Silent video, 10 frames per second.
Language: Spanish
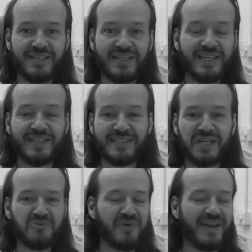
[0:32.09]
Quiere
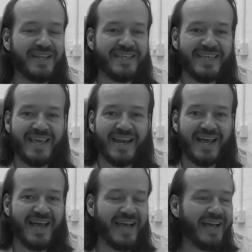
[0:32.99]
decir,
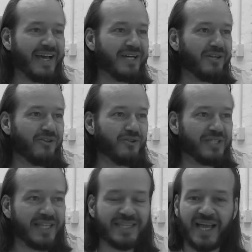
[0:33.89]
cualquiera los
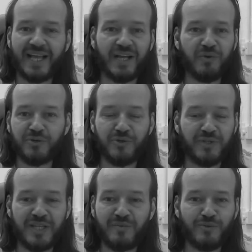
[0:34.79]
ataca. Cuando no
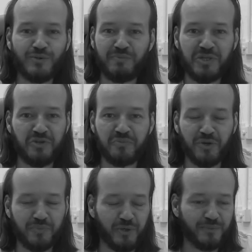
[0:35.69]
tenemos dominio
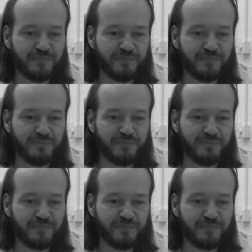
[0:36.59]
propio,